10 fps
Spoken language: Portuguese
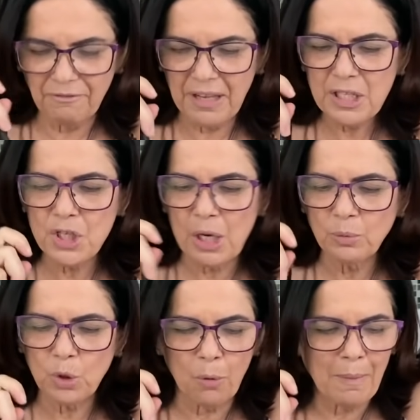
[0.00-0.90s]
feijão,
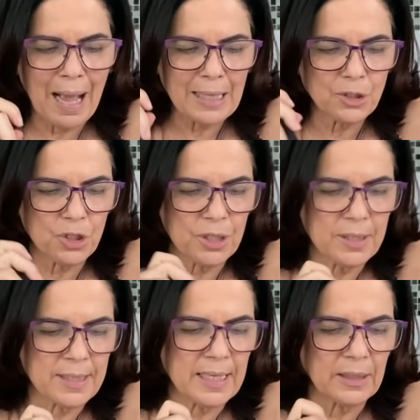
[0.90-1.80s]
tomate,
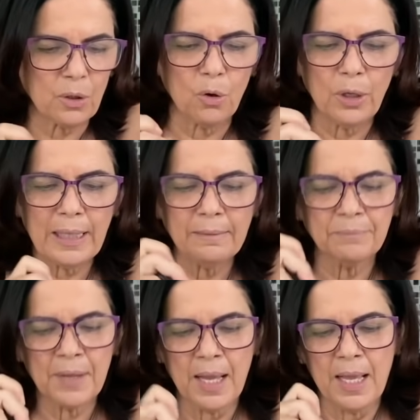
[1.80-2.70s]
cenoura
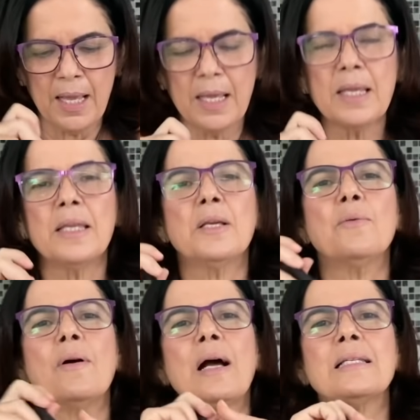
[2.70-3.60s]
e
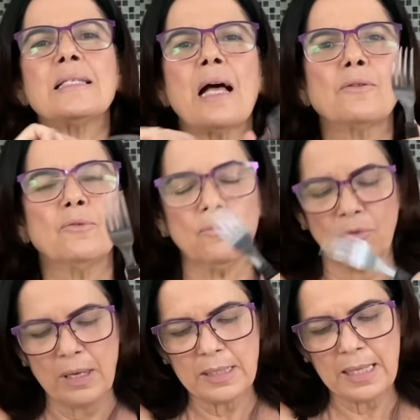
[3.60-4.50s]
um assado,
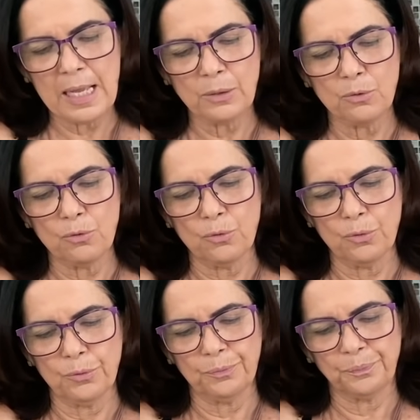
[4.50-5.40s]
um
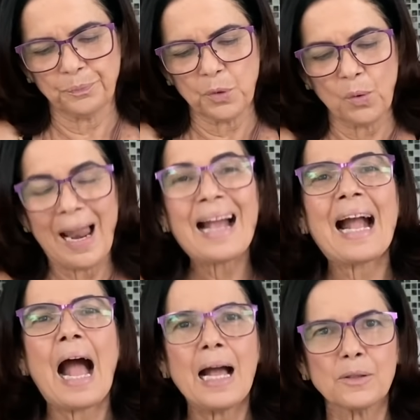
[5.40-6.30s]
assado de panela.
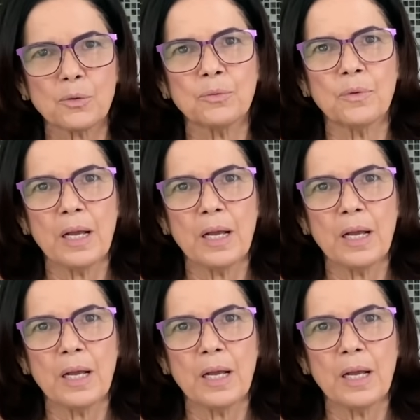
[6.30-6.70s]
lagarto.